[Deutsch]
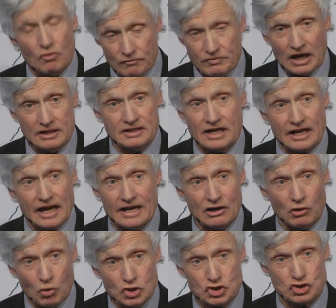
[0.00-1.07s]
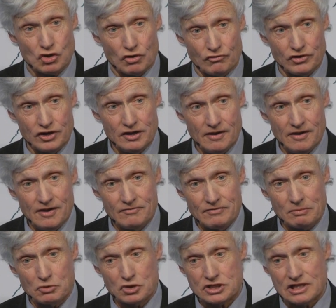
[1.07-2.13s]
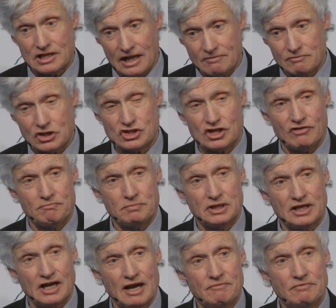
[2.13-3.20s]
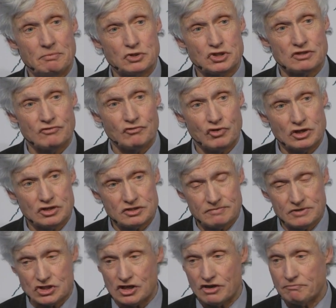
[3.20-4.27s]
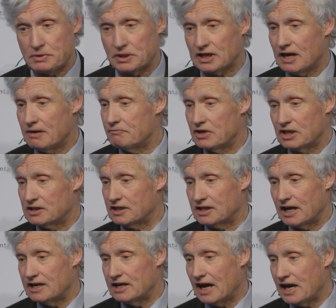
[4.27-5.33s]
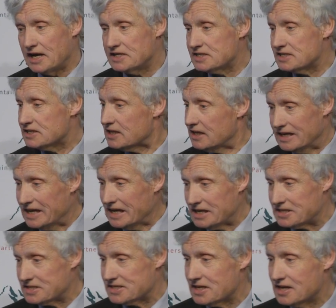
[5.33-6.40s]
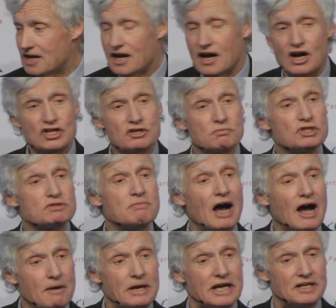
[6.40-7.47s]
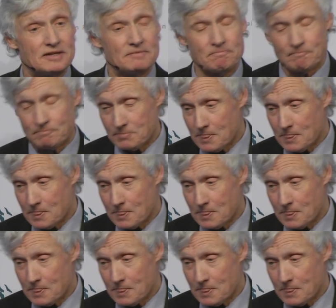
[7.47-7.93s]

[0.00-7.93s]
wir hatten ja keine Rohstoffe, wir mussten Landwirtschaft betreiben, wir mussten Forstwirtschaft betreiben, wir hatten kein Eisen, nichts, also mussten wir arbeiten.